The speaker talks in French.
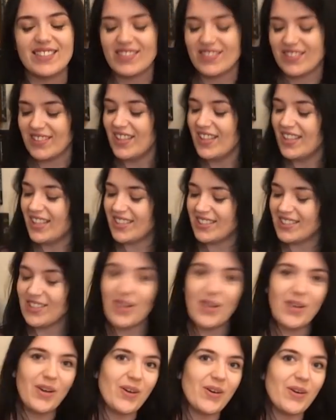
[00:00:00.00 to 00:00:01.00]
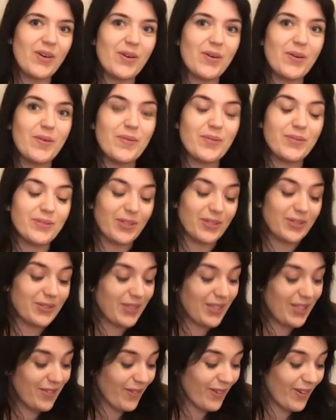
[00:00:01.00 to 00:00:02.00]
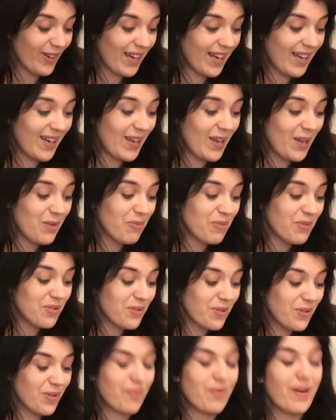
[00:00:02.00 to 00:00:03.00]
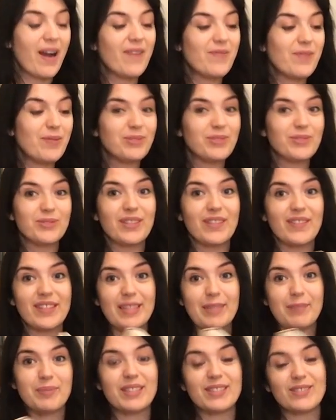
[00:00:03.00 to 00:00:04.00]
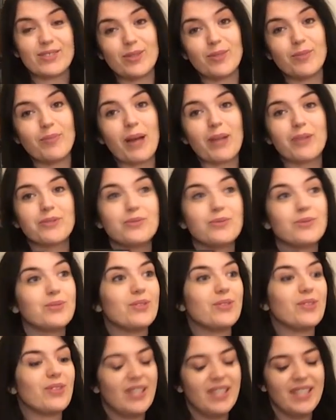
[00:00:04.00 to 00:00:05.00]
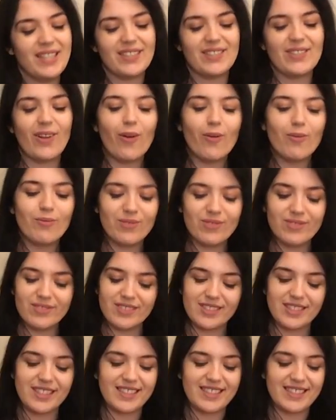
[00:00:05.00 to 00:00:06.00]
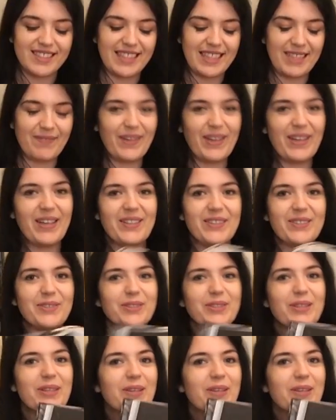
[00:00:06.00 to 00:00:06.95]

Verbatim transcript: dans, dans, dans ce livre-là, puisque bah, même si on avait des pièces de partout dans le monde, eh ben, on a